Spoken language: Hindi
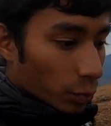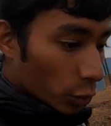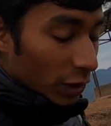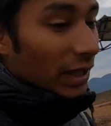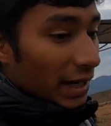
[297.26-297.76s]

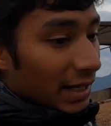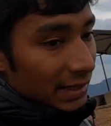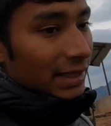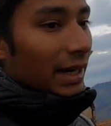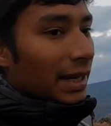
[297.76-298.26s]
पूरी
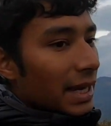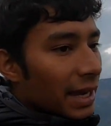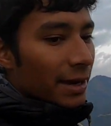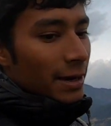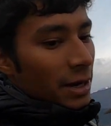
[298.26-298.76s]
तरीके से
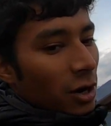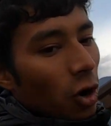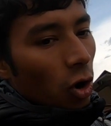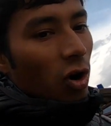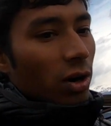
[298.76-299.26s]
रहिए
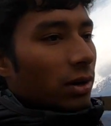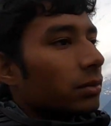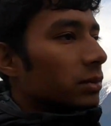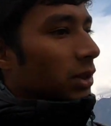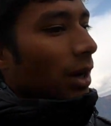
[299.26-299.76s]
और
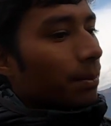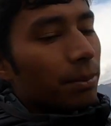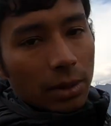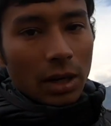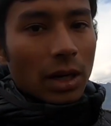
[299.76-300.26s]
जब
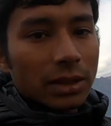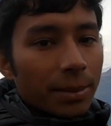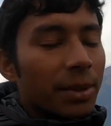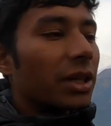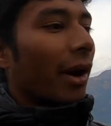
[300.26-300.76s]
आ,
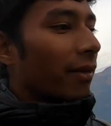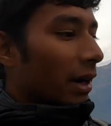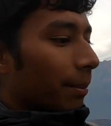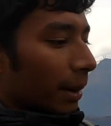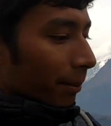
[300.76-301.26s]
सभी ट्रैवलर
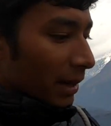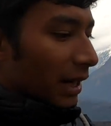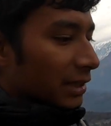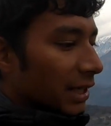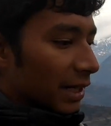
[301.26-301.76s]
अपने अपने
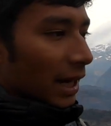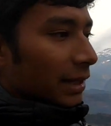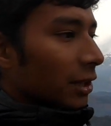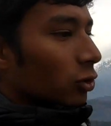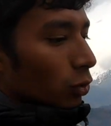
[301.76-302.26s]
घर चले
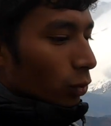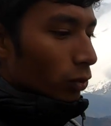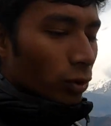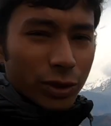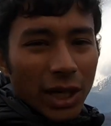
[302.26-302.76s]
जाते हैं तो
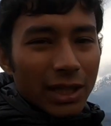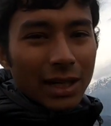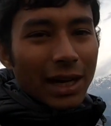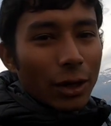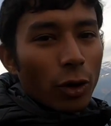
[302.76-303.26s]
उनको
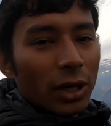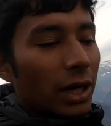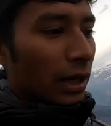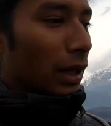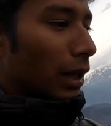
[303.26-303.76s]
ज़्यादा एनॉय
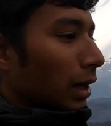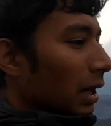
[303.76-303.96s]
करने